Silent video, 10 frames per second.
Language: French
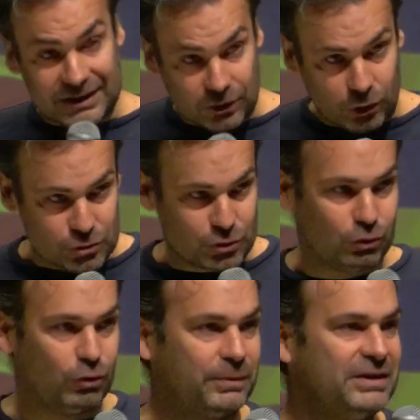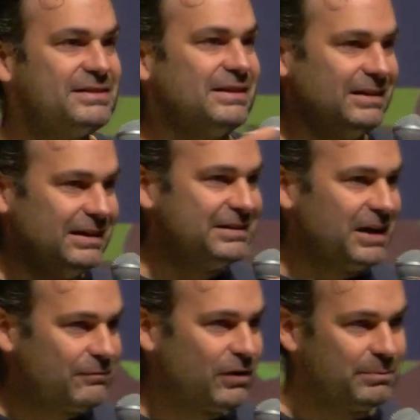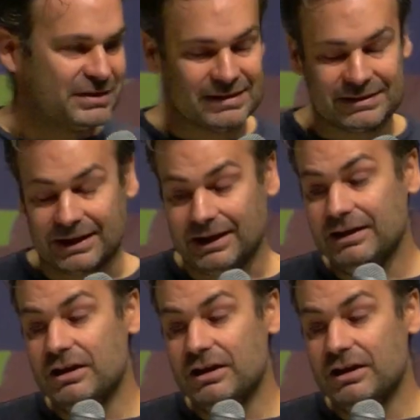les grandes entreprises, les GAFAM, etc.